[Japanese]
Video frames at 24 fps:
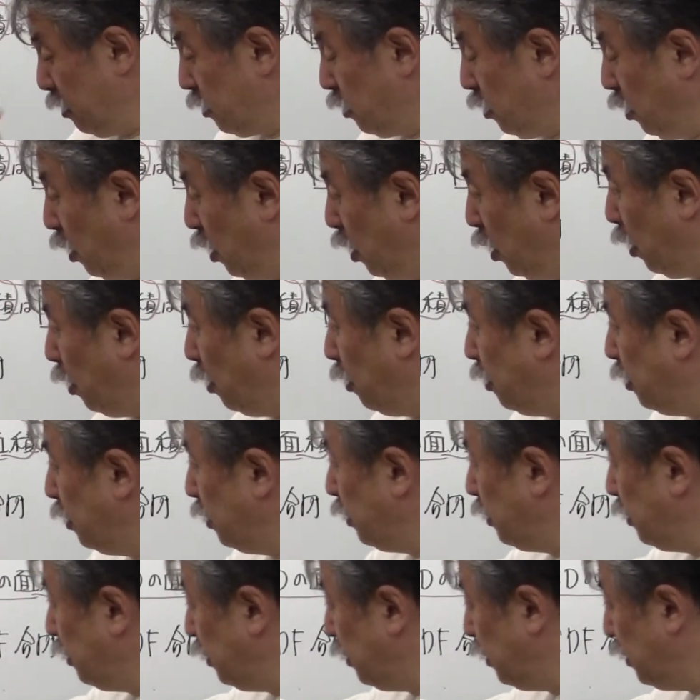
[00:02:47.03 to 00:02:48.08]
と
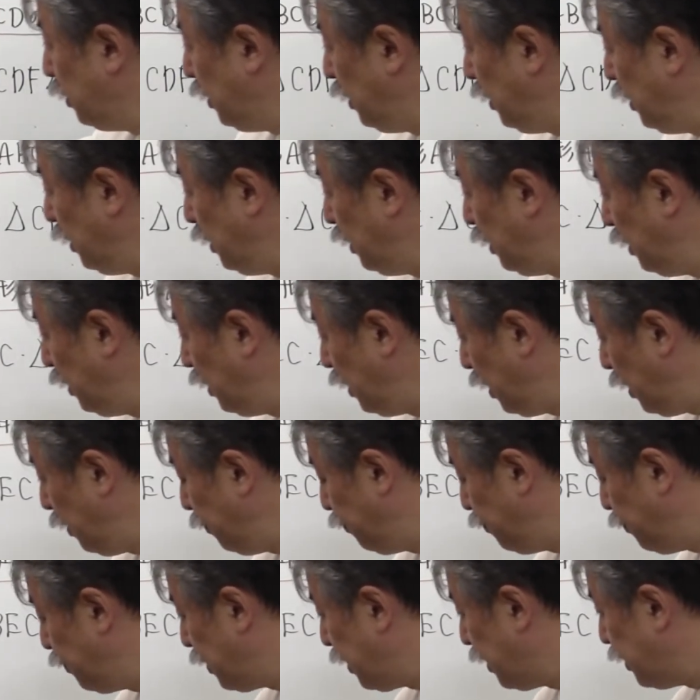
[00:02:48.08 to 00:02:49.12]

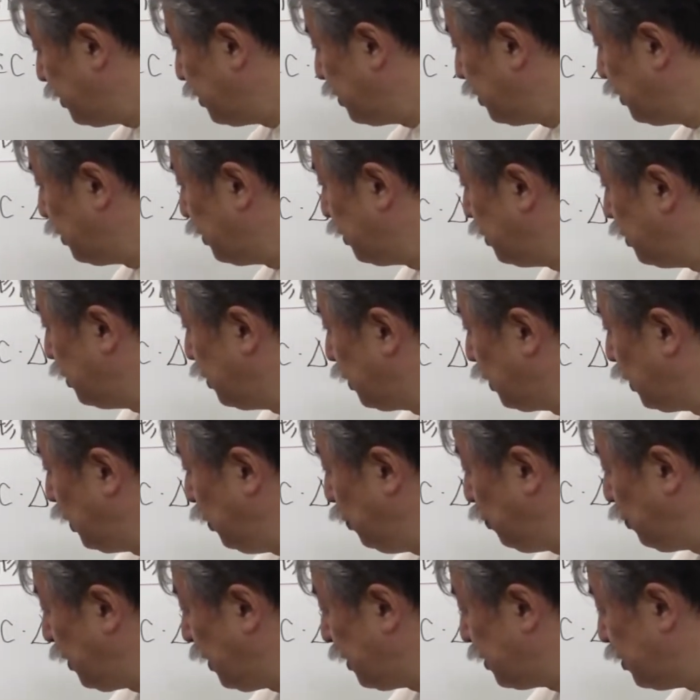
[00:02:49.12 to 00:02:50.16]
DF が
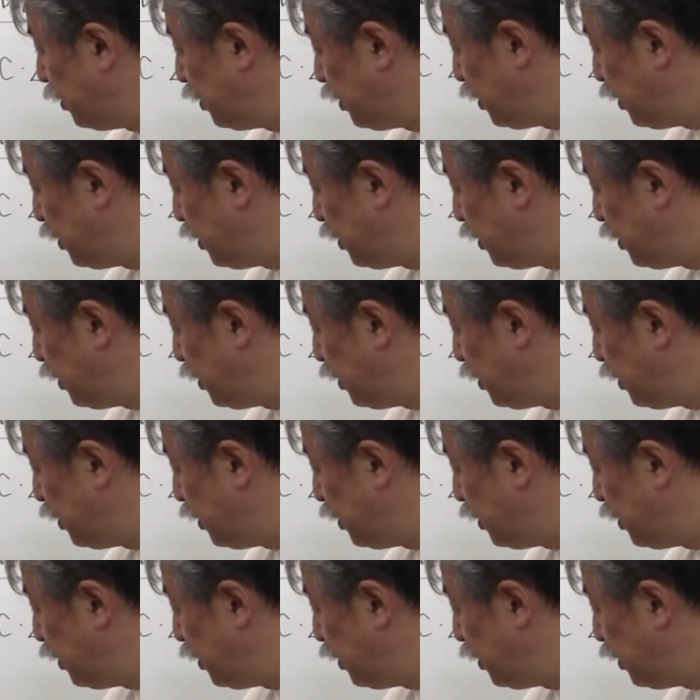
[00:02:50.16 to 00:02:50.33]
9たす